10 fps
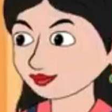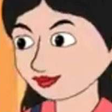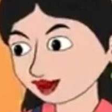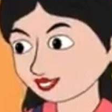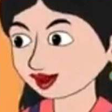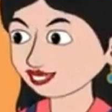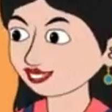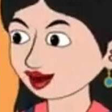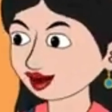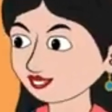नौकरानी
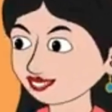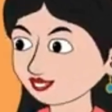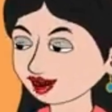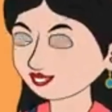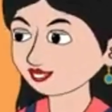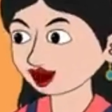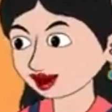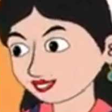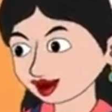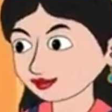से मालकिन बन के तो
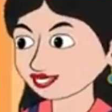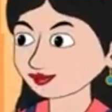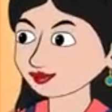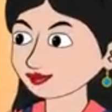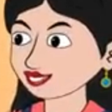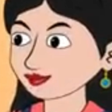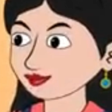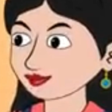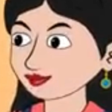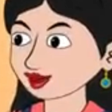मजा आ गया
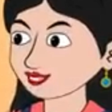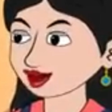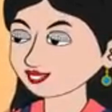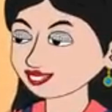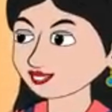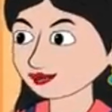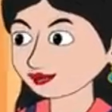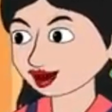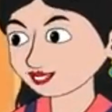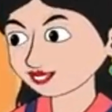अब तो मैं इस घर की
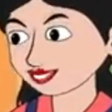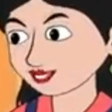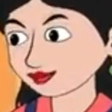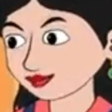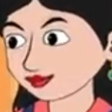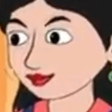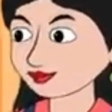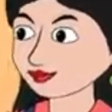मालकिन हूँ